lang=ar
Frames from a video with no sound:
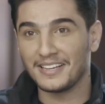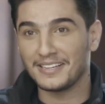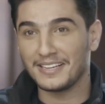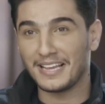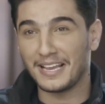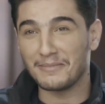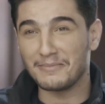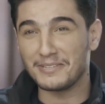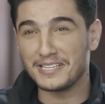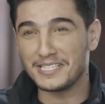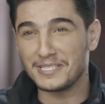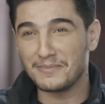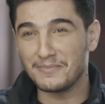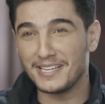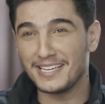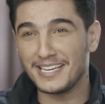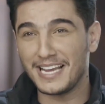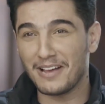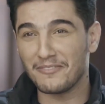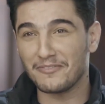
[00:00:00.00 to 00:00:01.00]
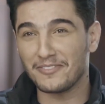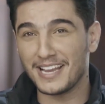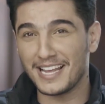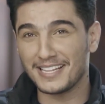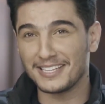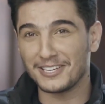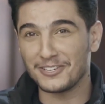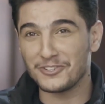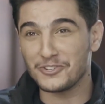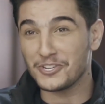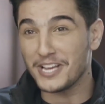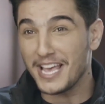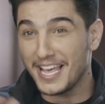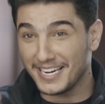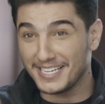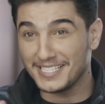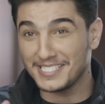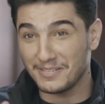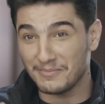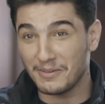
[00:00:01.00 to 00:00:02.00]
يعني بالنسبة لي حفلات
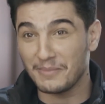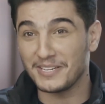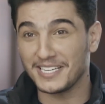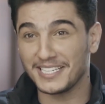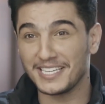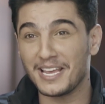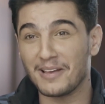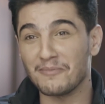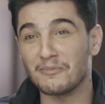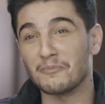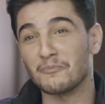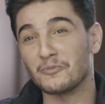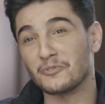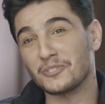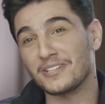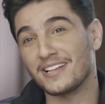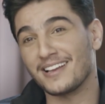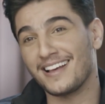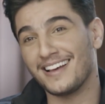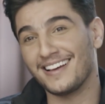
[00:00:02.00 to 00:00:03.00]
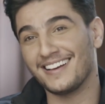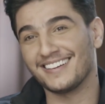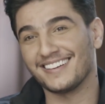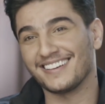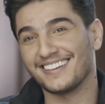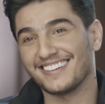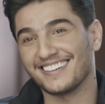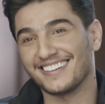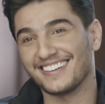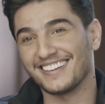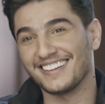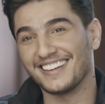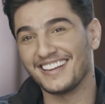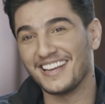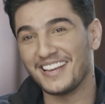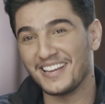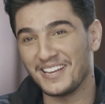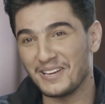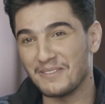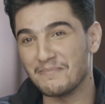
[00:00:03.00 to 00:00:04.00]
الشارع زي ما بنحكيها بالمصطلح
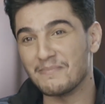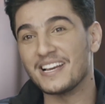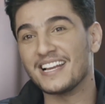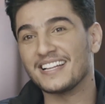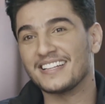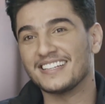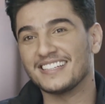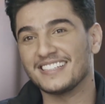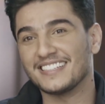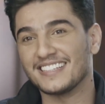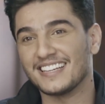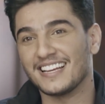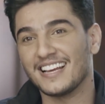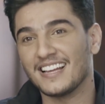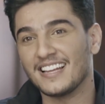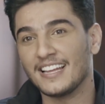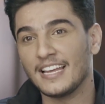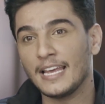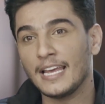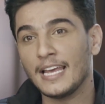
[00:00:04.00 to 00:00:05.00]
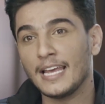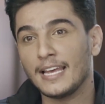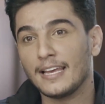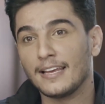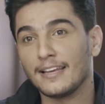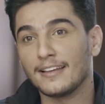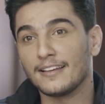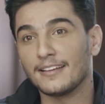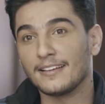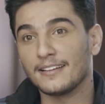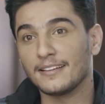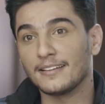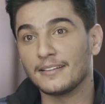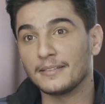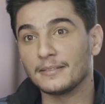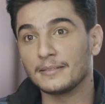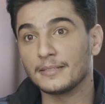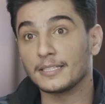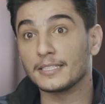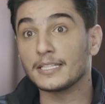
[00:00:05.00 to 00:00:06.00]
البلدي عنا
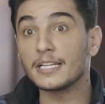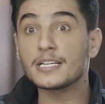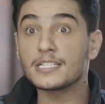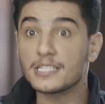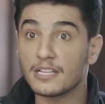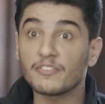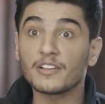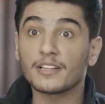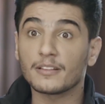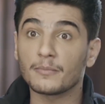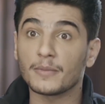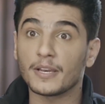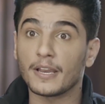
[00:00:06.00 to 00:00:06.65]
آه، كتير استفدت